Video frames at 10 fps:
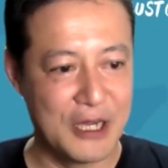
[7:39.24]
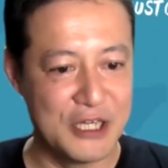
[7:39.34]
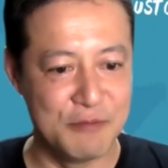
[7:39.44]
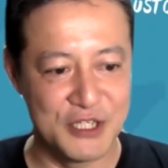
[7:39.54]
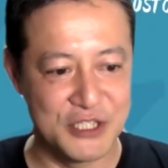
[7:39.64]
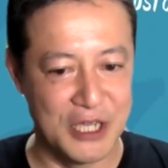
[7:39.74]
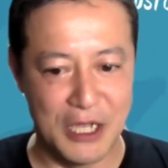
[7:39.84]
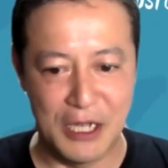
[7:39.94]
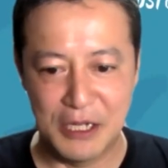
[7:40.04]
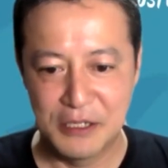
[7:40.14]
わかりまし
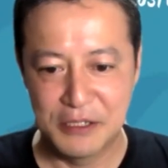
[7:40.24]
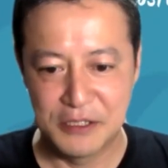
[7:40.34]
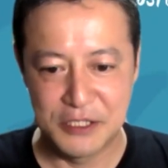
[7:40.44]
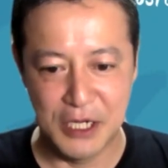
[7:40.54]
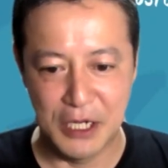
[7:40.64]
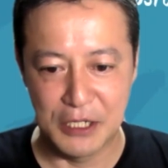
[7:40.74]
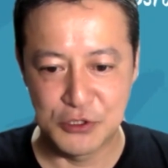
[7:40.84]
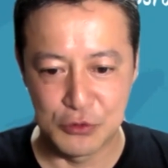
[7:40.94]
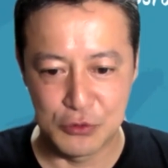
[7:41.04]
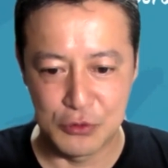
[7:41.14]
た。じゃ
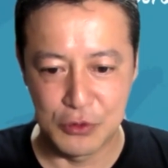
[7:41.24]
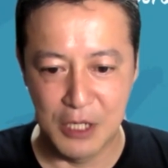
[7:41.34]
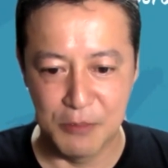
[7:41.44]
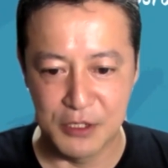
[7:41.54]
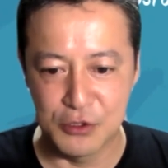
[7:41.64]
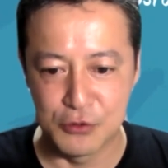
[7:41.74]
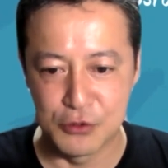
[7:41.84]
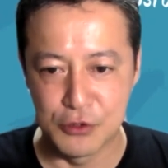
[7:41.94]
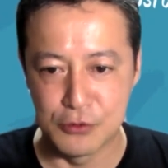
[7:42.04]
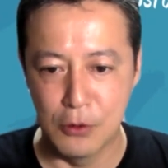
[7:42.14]
あちょっと画面
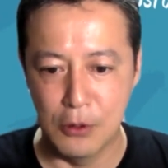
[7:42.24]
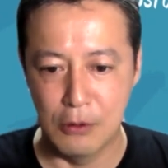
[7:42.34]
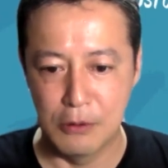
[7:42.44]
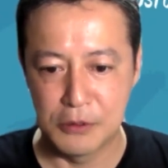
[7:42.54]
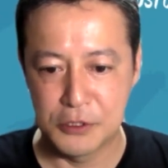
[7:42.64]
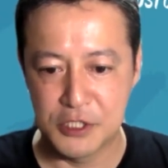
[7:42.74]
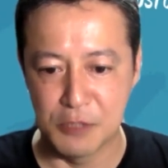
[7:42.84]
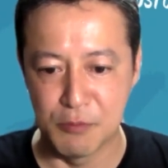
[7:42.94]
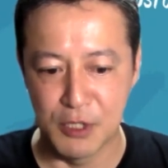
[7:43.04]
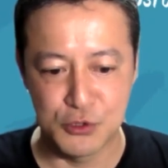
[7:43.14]
共有を
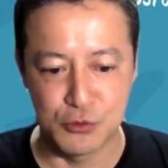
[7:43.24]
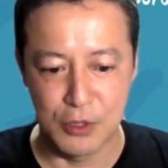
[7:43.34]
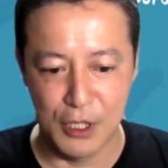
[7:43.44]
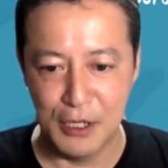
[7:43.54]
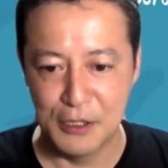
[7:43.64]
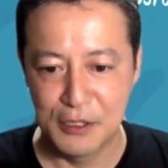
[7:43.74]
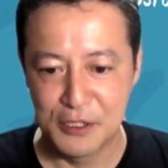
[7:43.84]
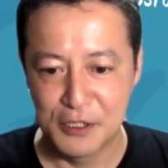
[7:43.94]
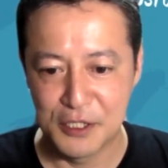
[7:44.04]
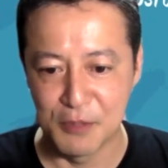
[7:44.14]
してみましょうか。
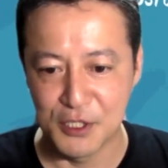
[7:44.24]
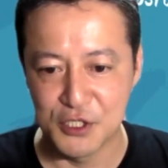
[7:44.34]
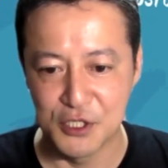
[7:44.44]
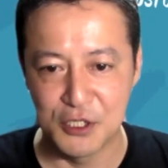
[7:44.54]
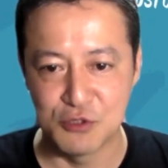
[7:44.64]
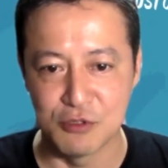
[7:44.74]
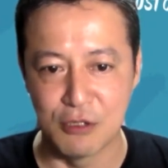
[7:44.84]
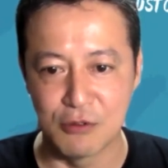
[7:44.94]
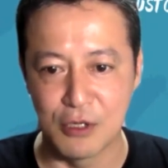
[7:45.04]
今して大丈夫